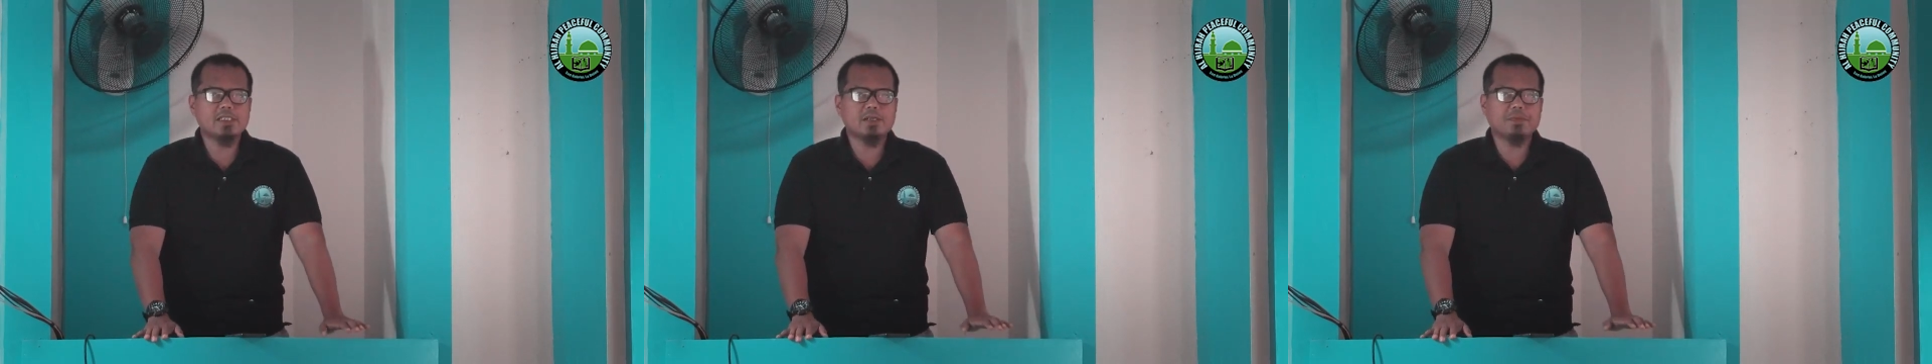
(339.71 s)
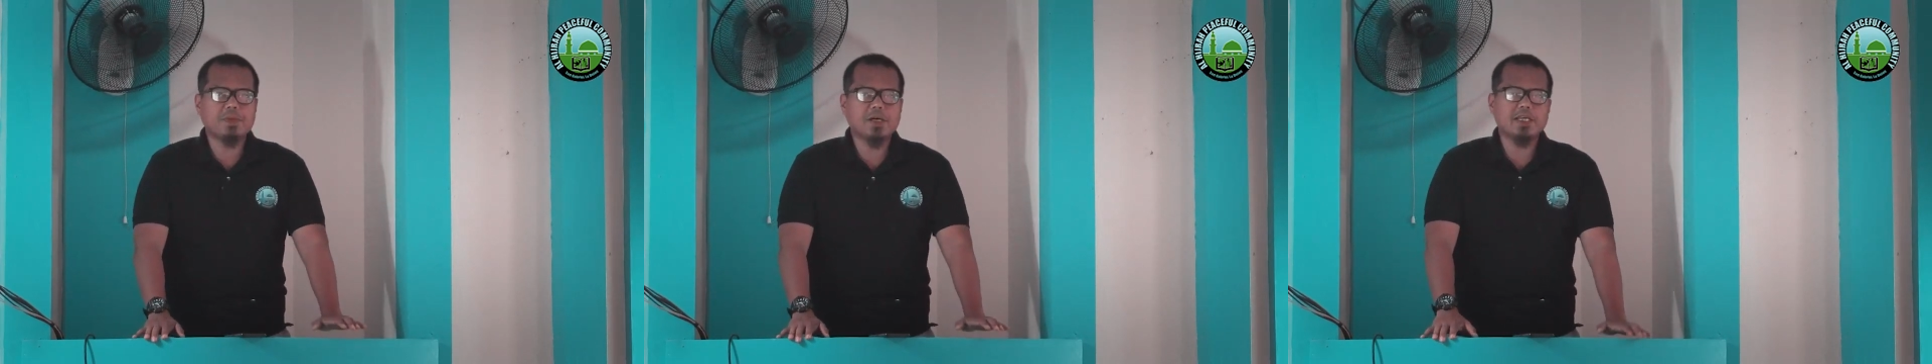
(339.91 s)

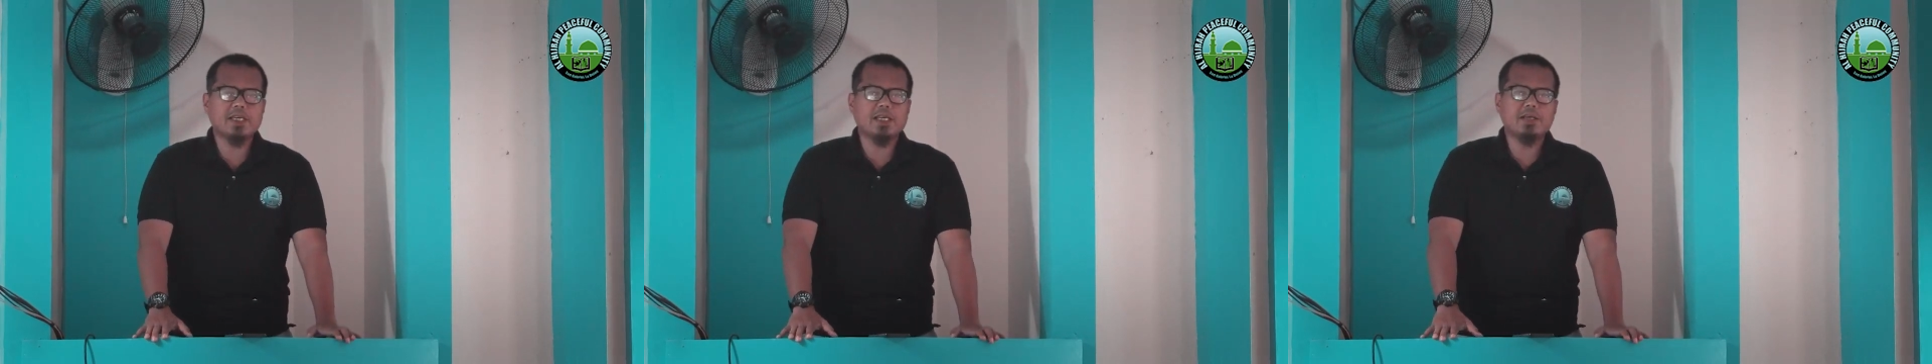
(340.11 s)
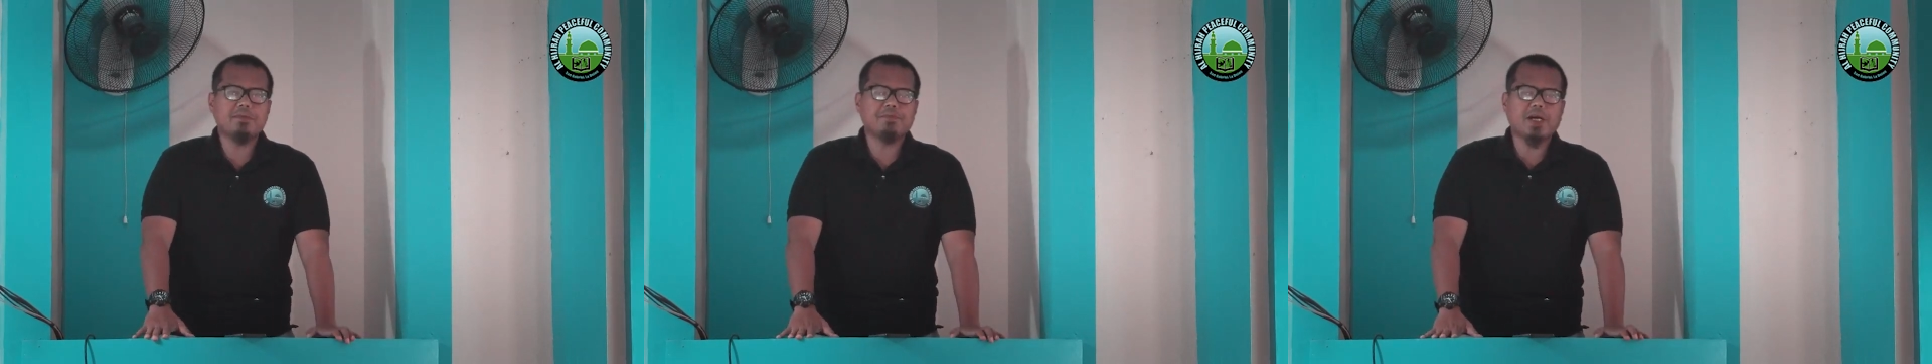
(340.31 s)
sa
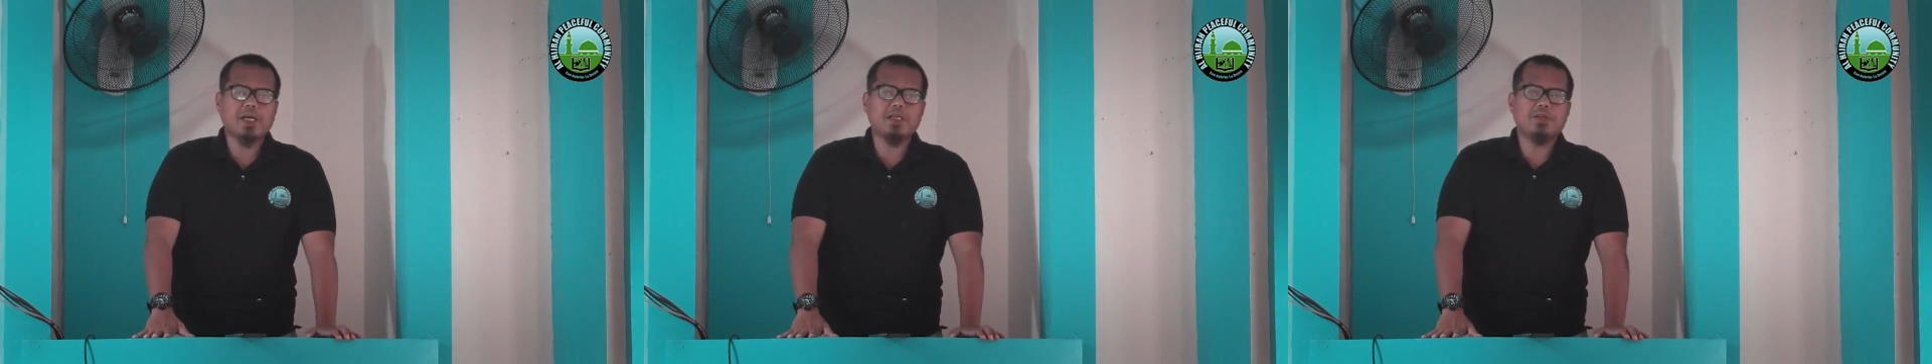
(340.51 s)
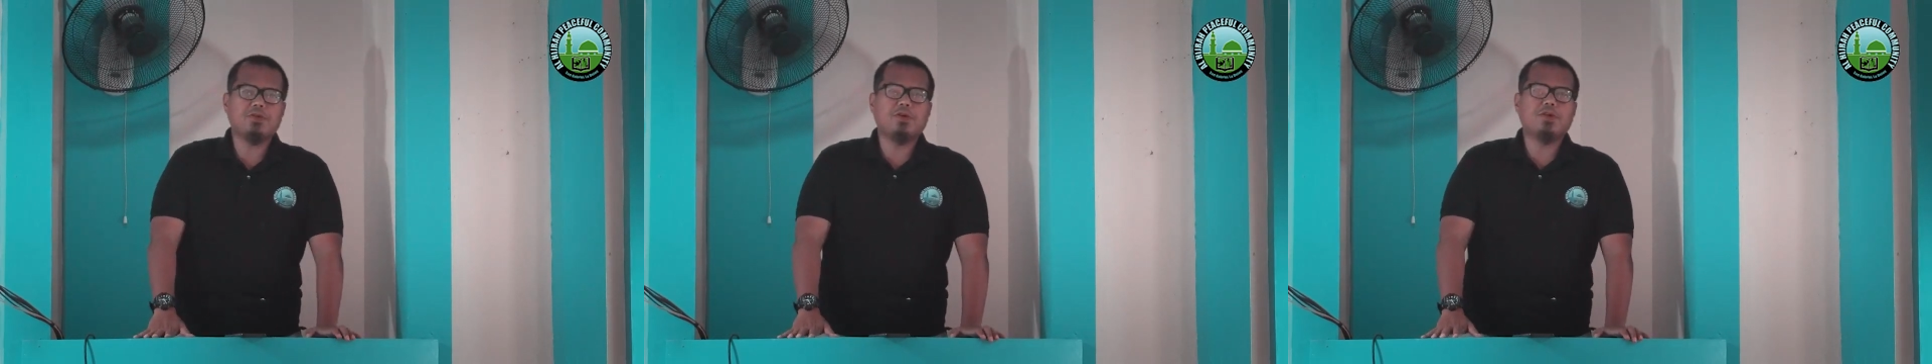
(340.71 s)
pagiging
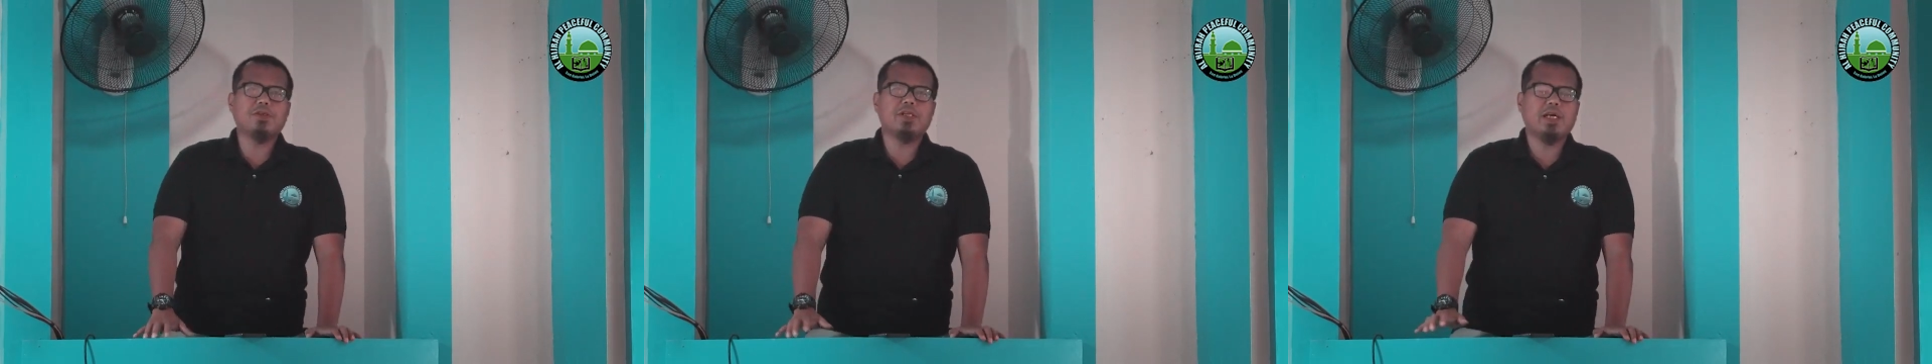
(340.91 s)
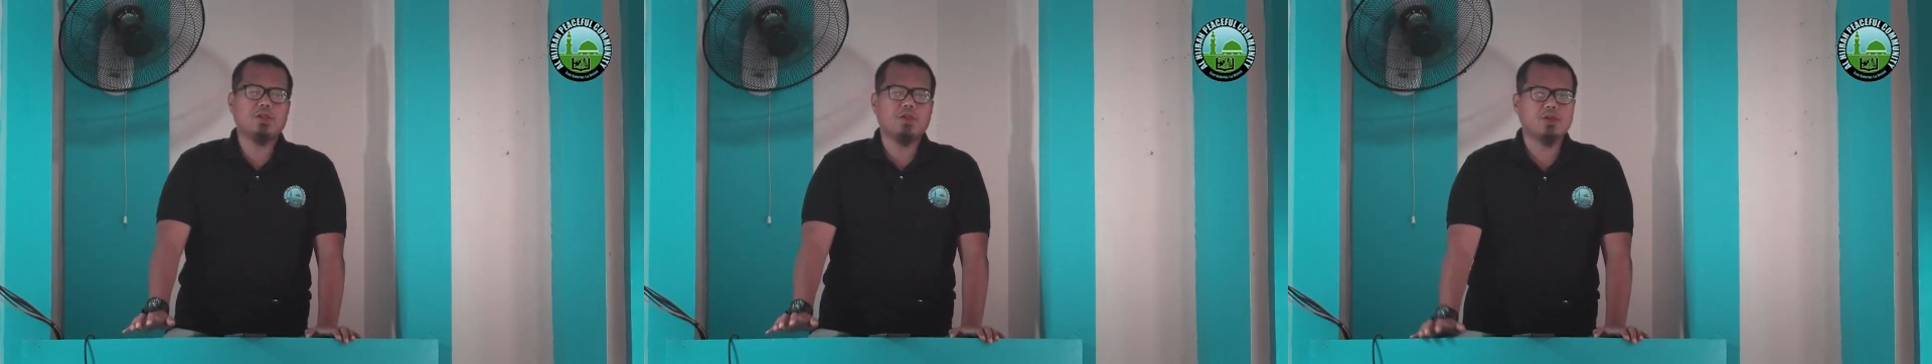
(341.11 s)

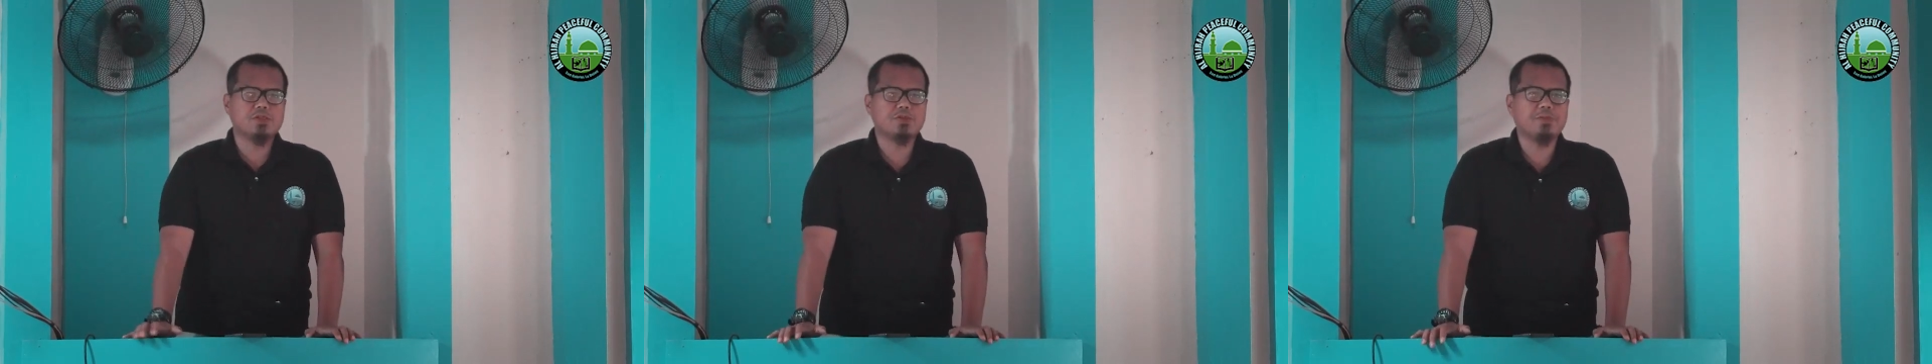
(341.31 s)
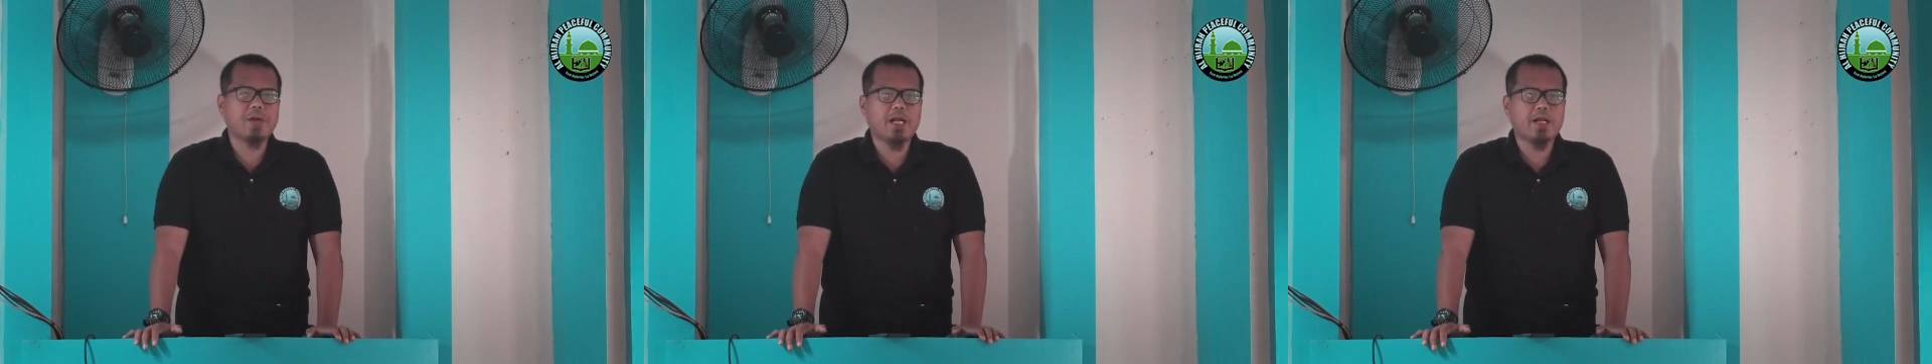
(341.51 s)
Panginoon ni Allah
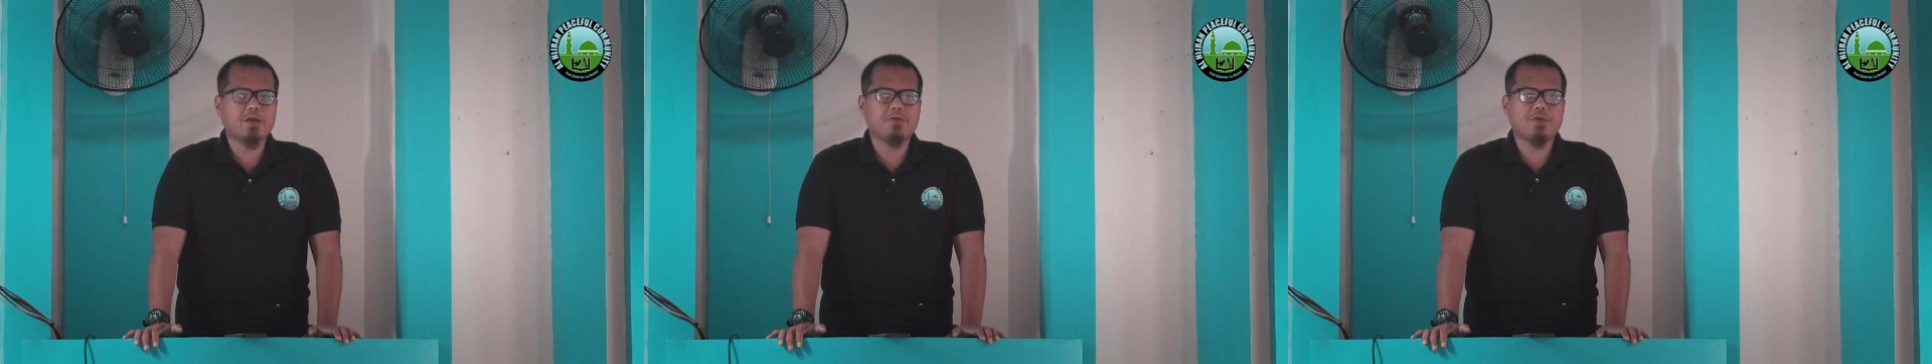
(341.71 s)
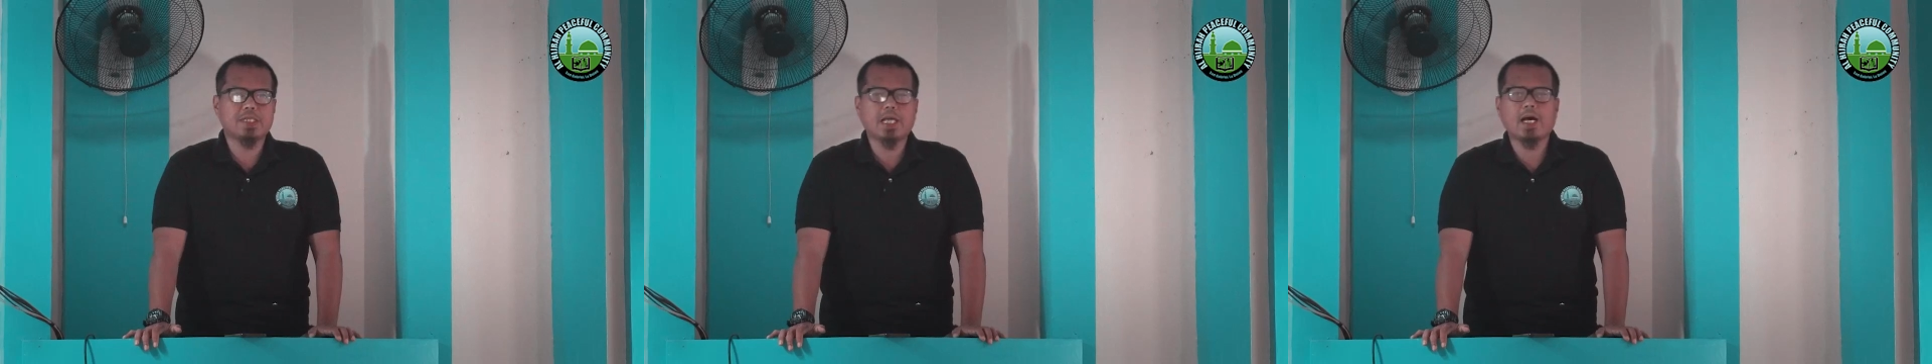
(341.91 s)
subhanahu
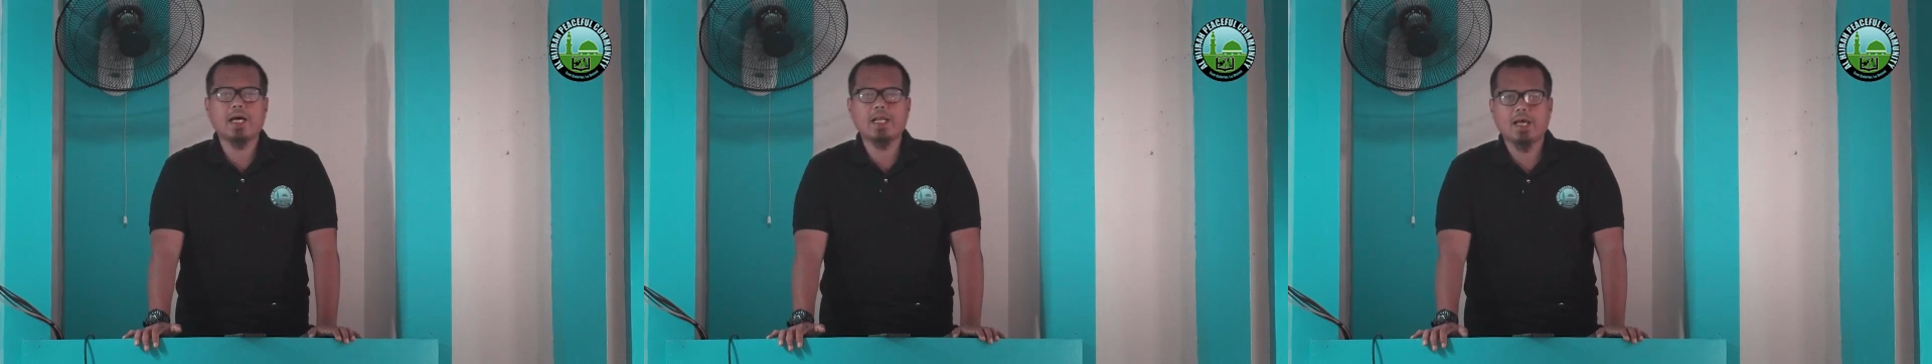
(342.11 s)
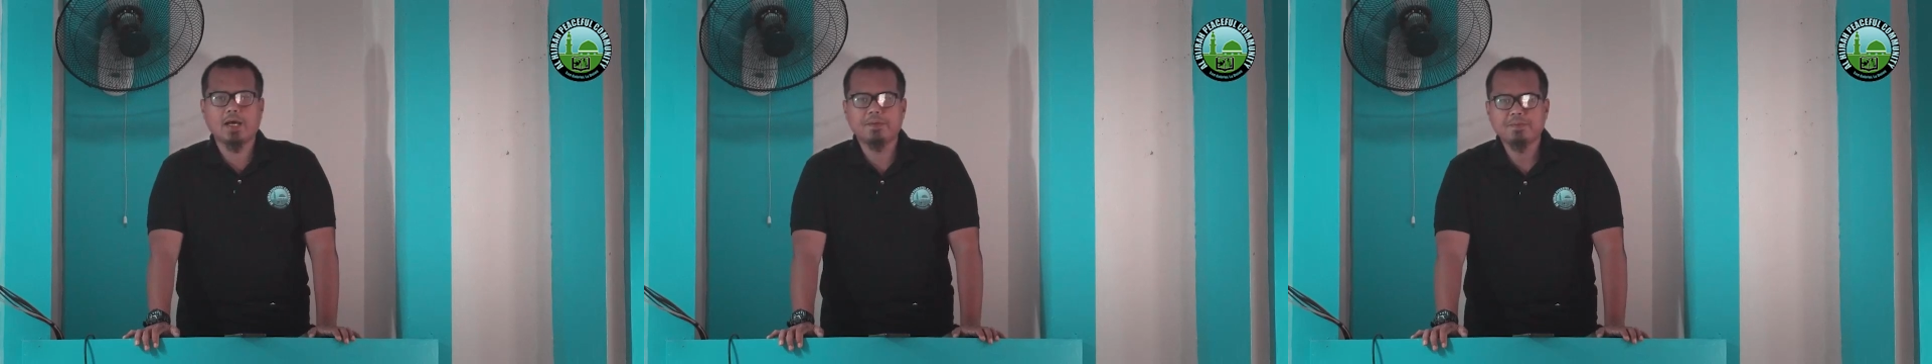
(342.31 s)
wa
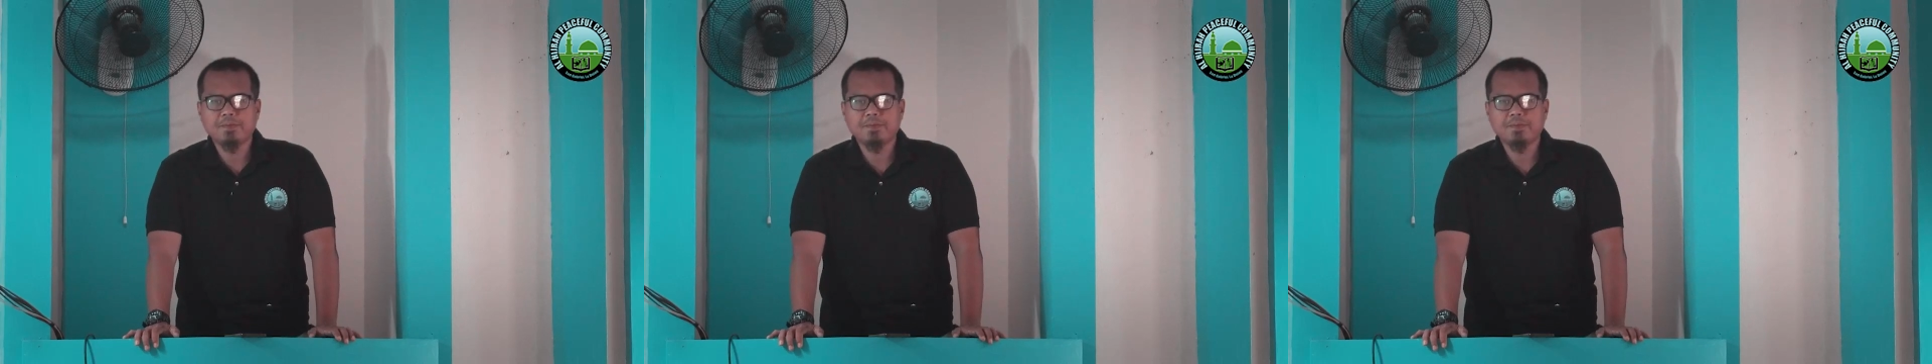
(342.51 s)
ta'ala.